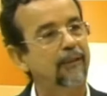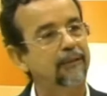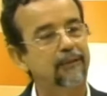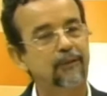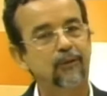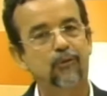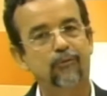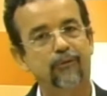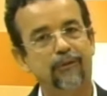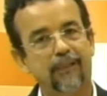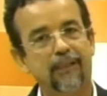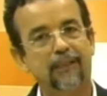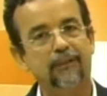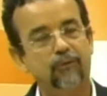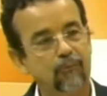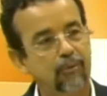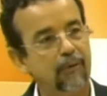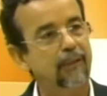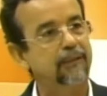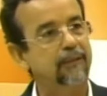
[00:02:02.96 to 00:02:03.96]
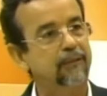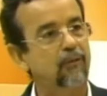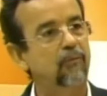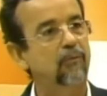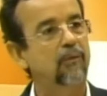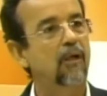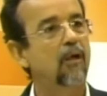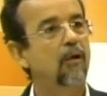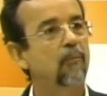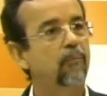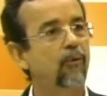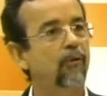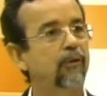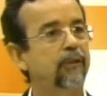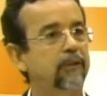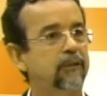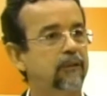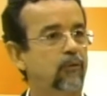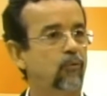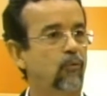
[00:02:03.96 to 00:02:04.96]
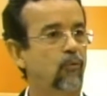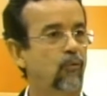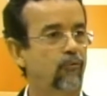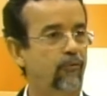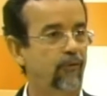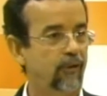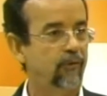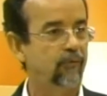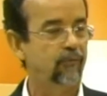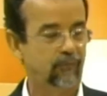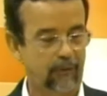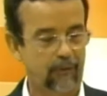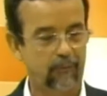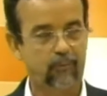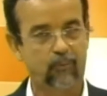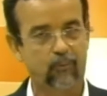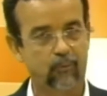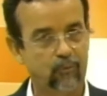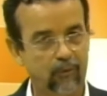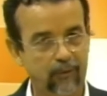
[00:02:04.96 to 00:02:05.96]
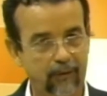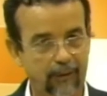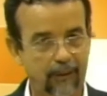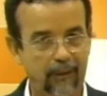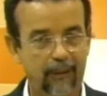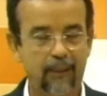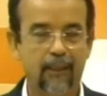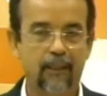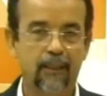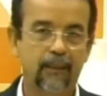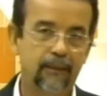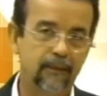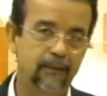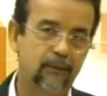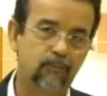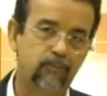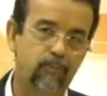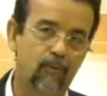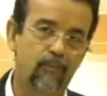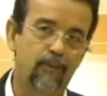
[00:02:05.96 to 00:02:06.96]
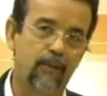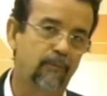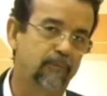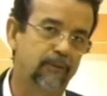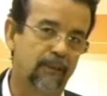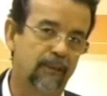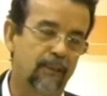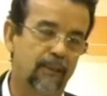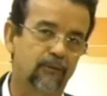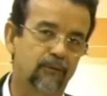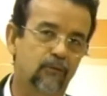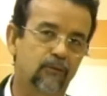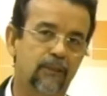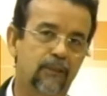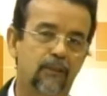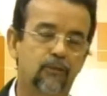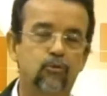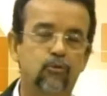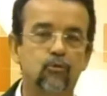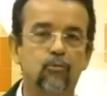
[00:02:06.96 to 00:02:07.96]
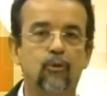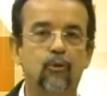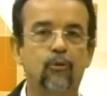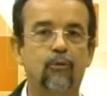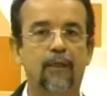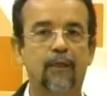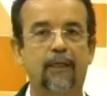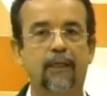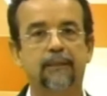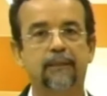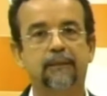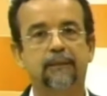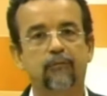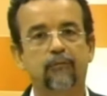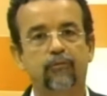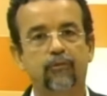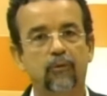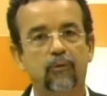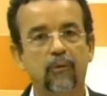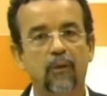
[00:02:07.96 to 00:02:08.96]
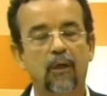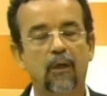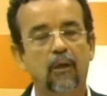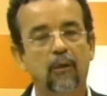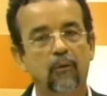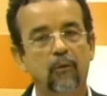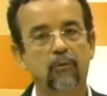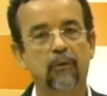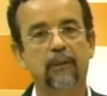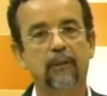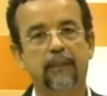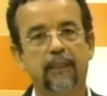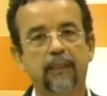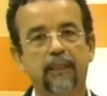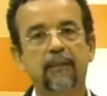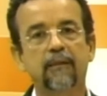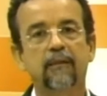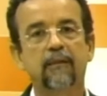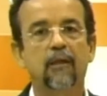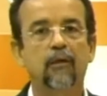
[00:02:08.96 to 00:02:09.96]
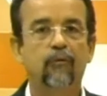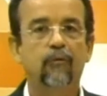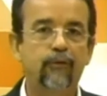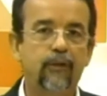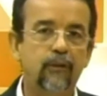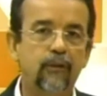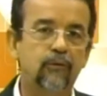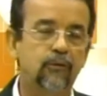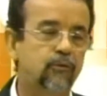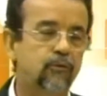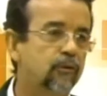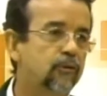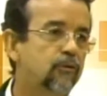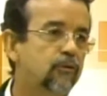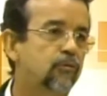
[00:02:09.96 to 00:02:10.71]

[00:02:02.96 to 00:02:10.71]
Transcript: da Silva na articulação política do governo. Né? Com todos esses problemas em relação a se assuma ou não a Casa Civil, Lula tem feito as suas